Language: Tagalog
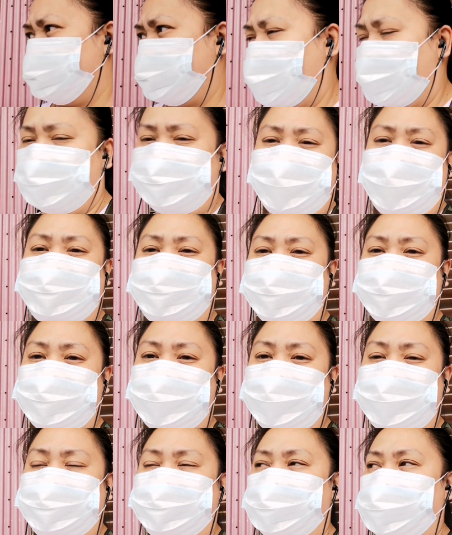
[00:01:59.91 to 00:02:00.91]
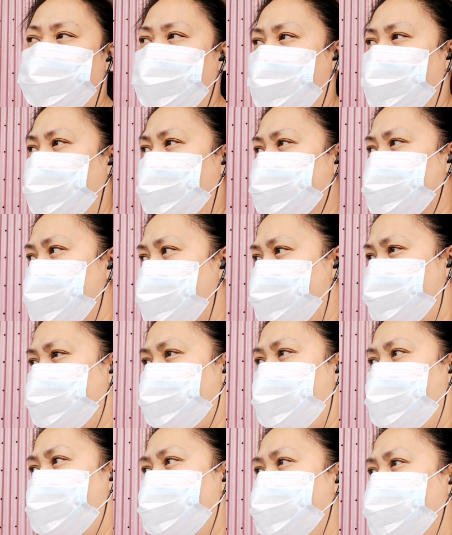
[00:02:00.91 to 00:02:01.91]
para makapunta na po ng
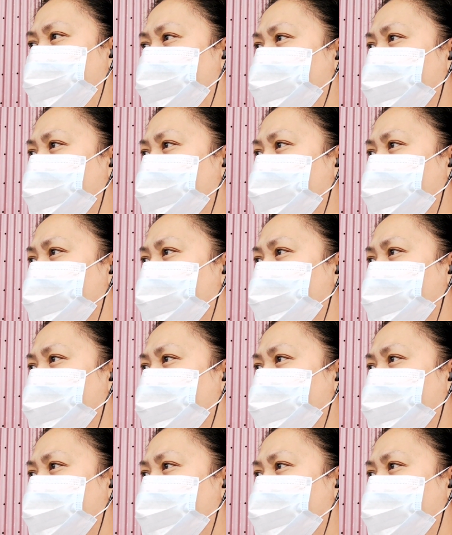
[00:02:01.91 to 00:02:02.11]
central.